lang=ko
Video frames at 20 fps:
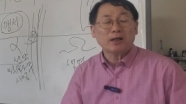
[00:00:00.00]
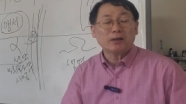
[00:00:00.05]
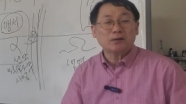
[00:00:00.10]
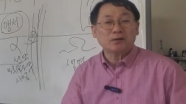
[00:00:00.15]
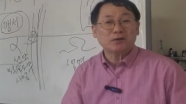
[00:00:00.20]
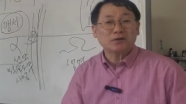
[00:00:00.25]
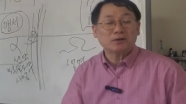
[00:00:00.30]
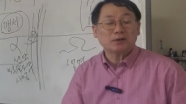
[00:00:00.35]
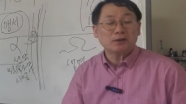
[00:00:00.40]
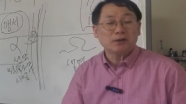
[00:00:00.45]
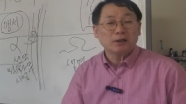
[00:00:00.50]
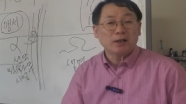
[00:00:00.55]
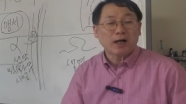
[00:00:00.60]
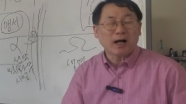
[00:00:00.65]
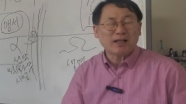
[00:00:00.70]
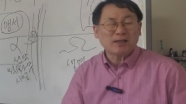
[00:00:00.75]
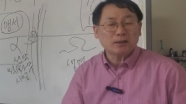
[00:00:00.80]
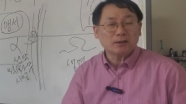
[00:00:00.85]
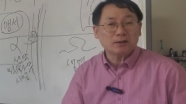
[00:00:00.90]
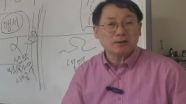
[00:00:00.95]
한 것이
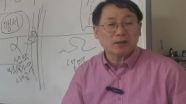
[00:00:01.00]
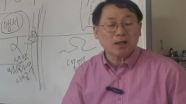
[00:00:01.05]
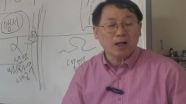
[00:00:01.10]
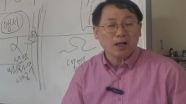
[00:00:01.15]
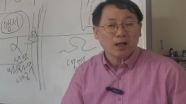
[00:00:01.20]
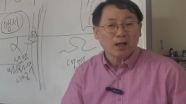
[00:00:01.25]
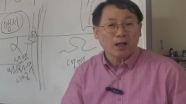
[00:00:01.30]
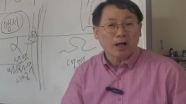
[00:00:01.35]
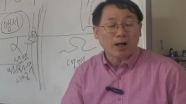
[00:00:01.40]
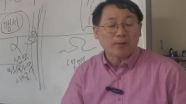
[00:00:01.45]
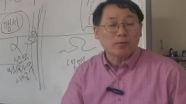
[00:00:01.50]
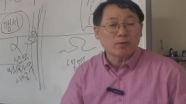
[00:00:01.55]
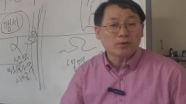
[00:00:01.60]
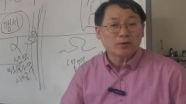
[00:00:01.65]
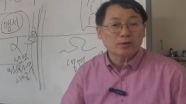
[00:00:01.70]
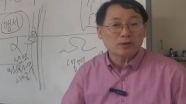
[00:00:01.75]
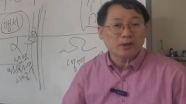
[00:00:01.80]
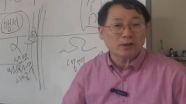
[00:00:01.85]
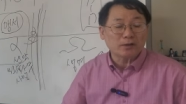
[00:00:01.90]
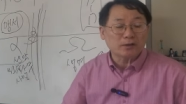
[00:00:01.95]
아니니라
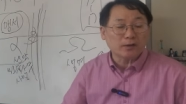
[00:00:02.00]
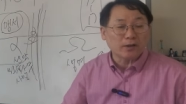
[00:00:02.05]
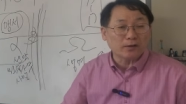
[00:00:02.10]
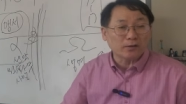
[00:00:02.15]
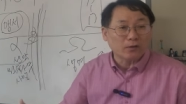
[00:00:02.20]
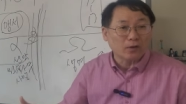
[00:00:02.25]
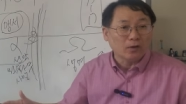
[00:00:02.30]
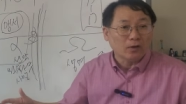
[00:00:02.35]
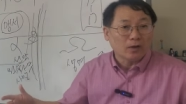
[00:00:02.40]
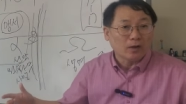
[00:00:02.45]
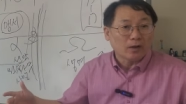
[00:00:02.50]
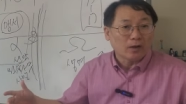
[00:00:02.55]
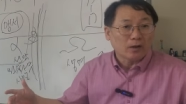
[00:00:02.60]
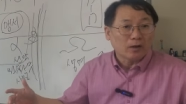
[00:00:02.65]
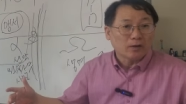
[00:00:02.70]
아버지에 의해서